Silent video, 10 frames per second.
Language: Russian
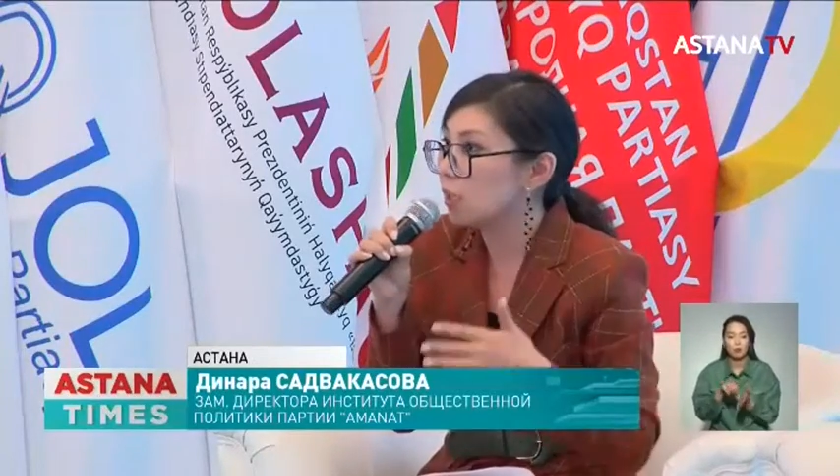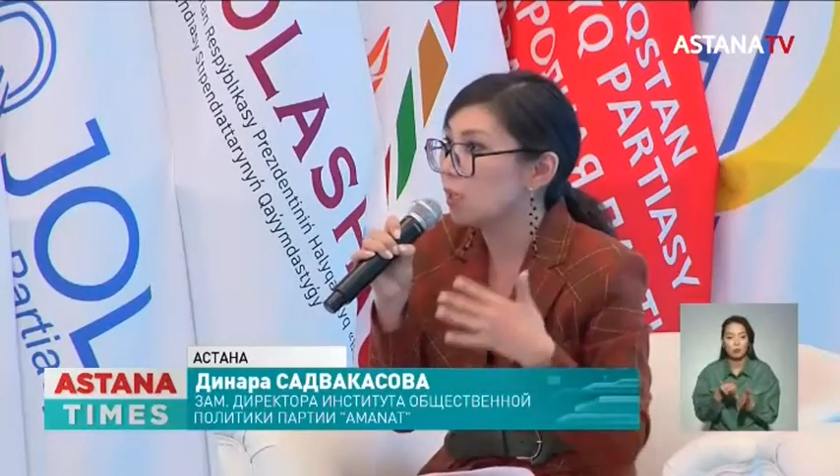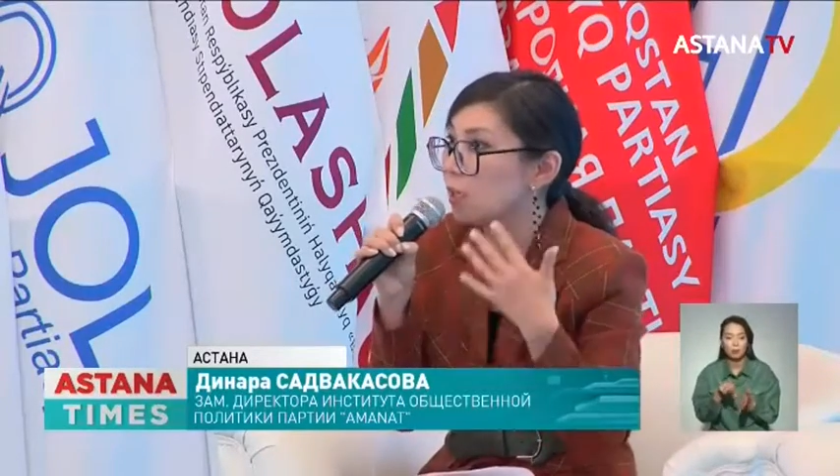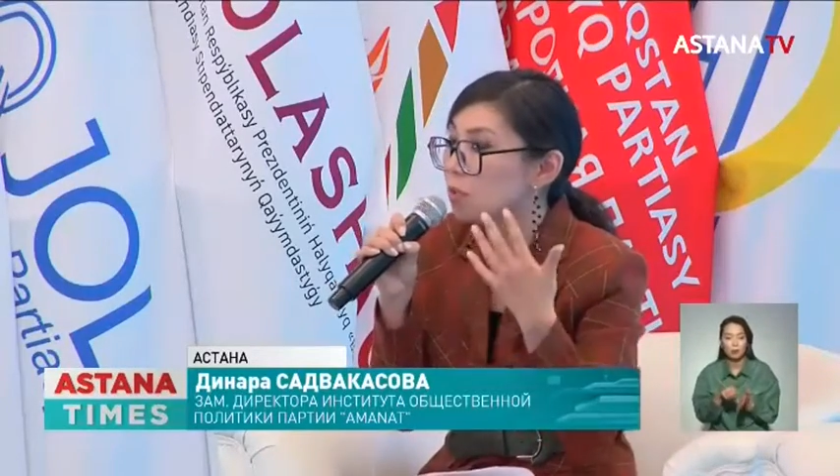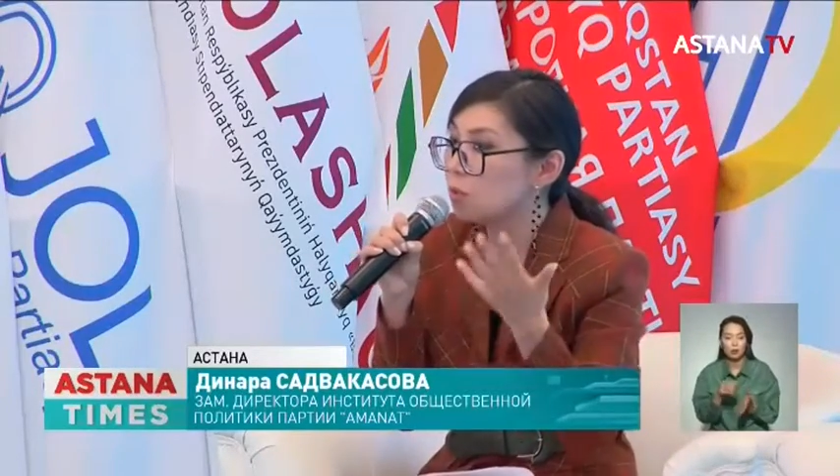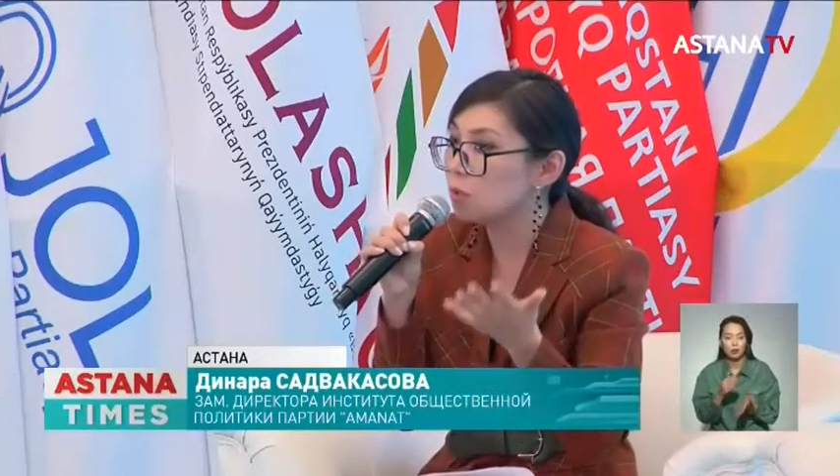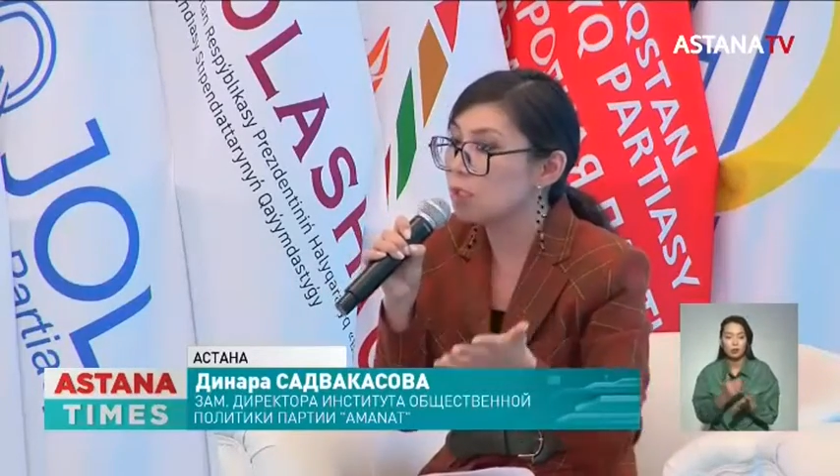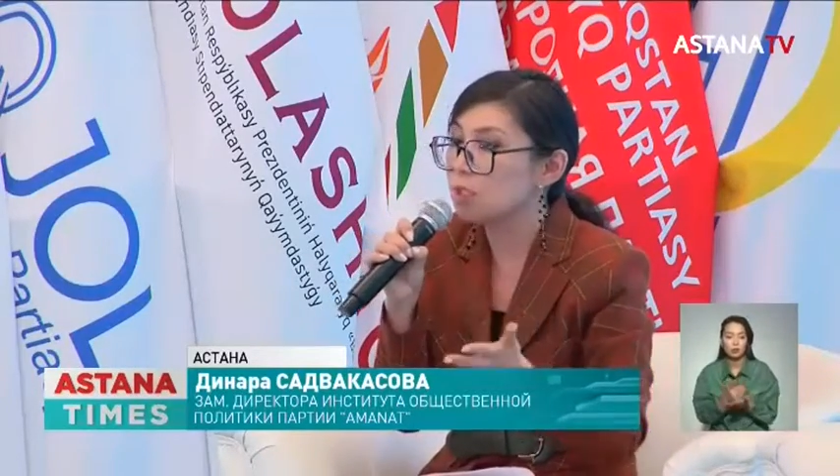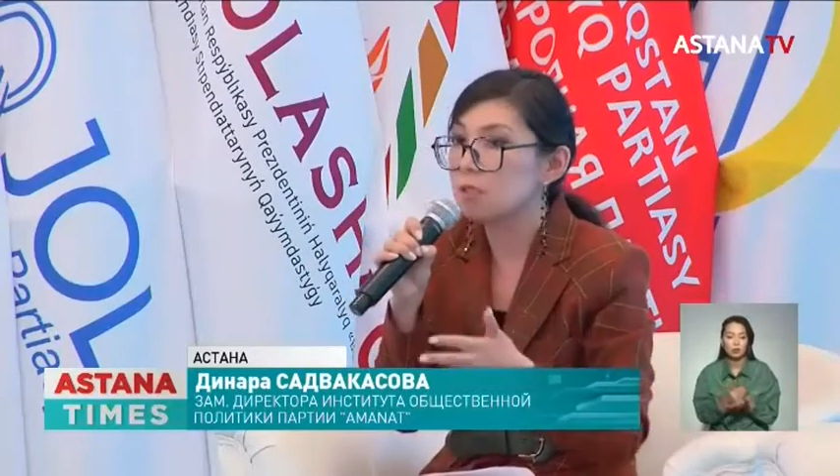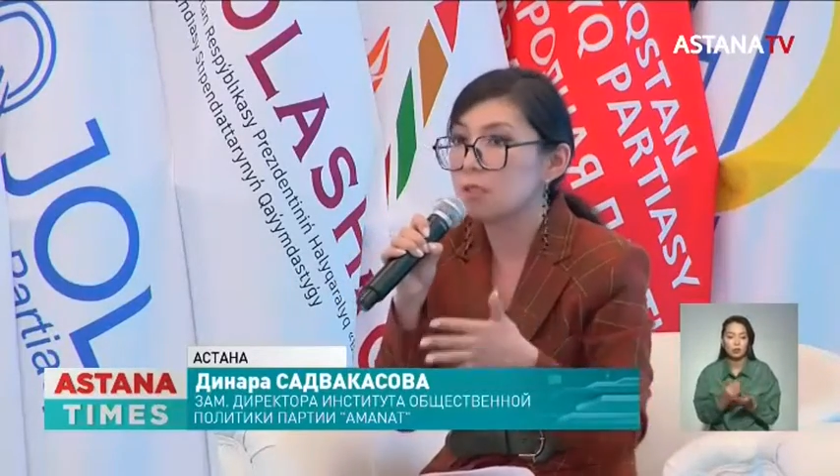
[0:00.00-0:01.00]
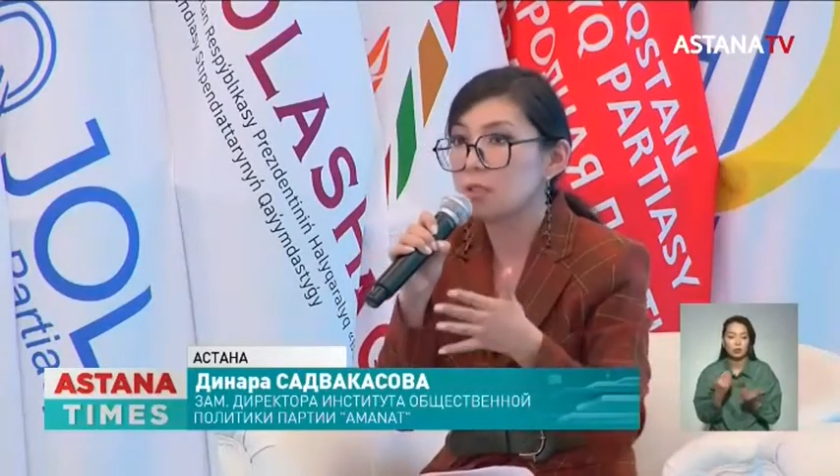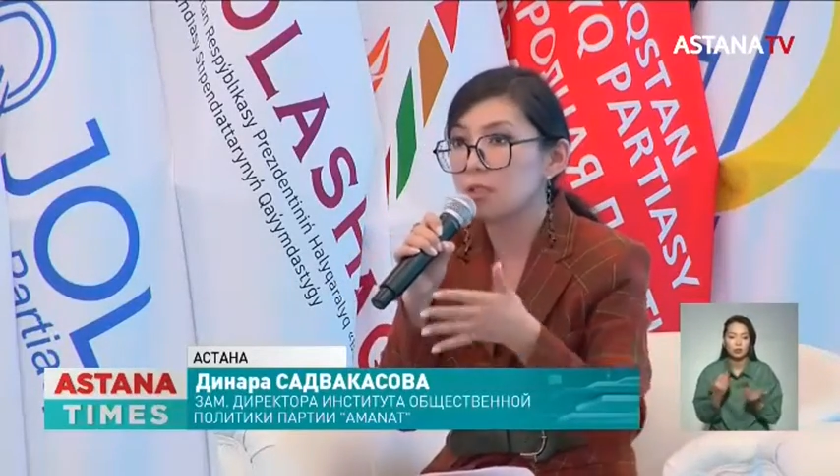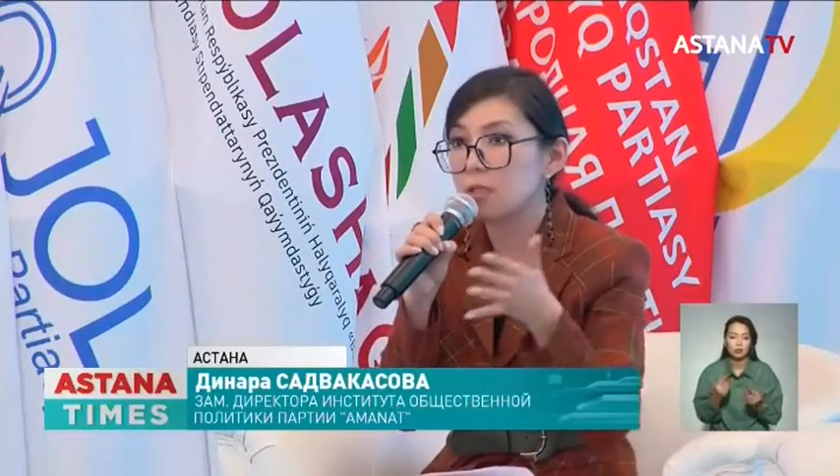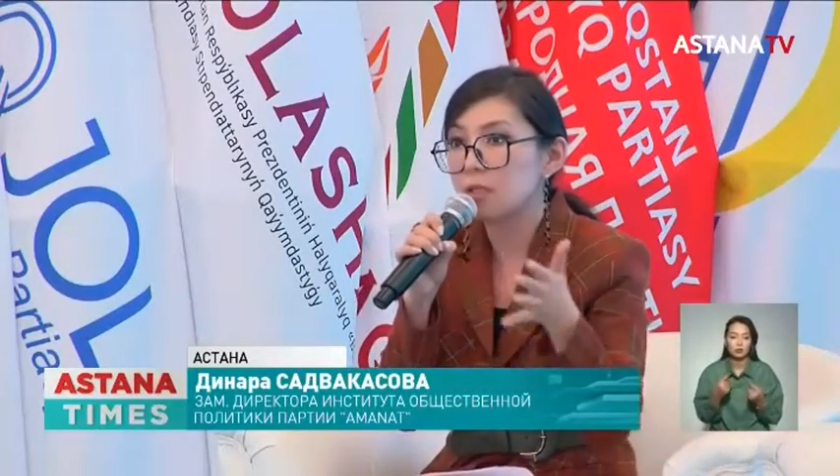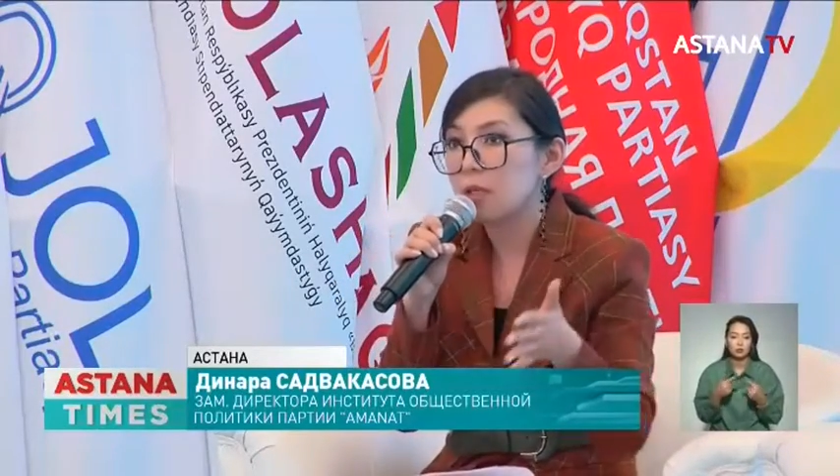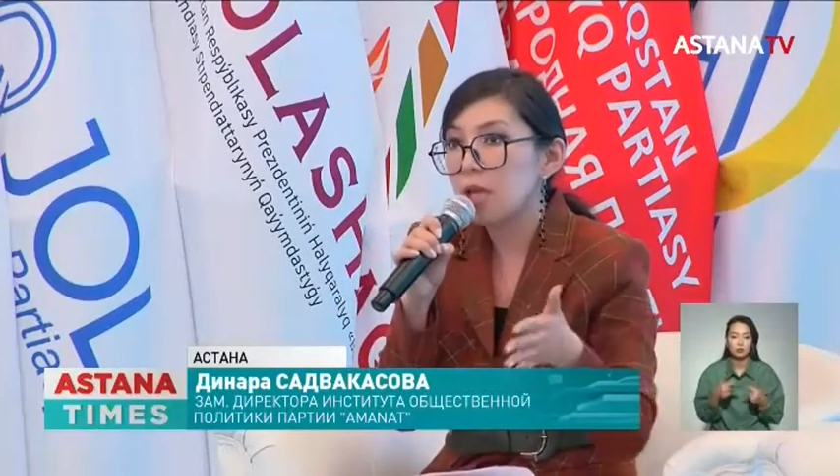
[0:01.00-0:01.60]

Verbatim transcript: а, других э,